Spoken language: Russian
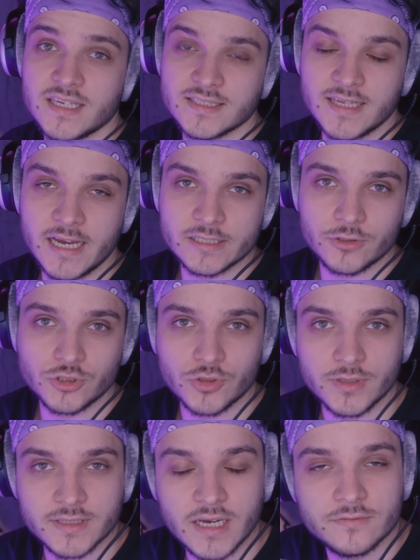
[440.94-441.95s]
все знают то, что
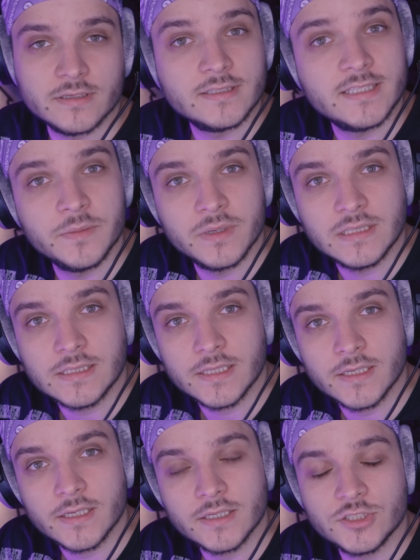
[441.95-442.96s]
недавно
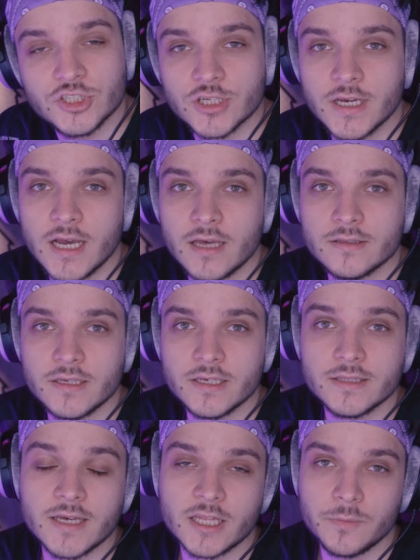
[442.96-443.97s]
Тимати, Джиган и
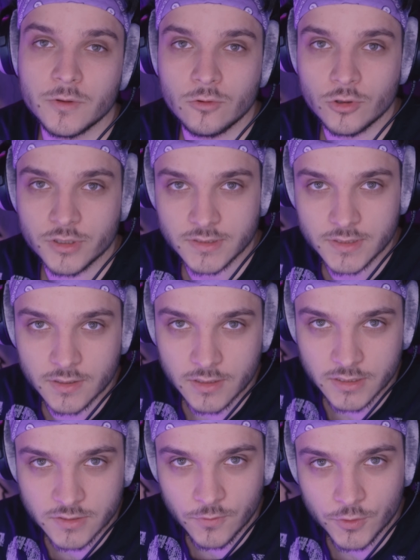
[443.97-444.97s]
Даня Милохин
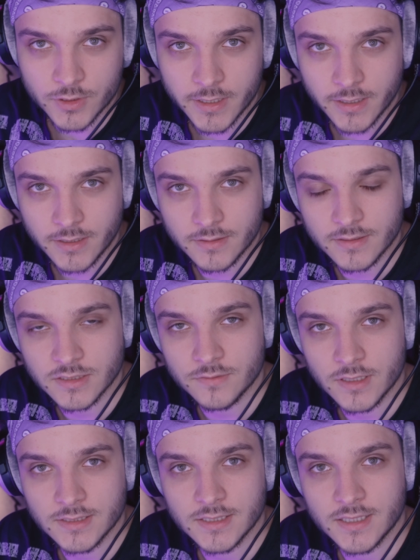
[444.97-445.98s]
сделали свой трек,
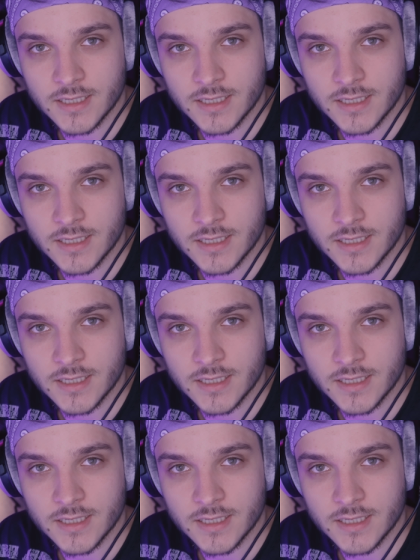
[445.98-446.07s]
называется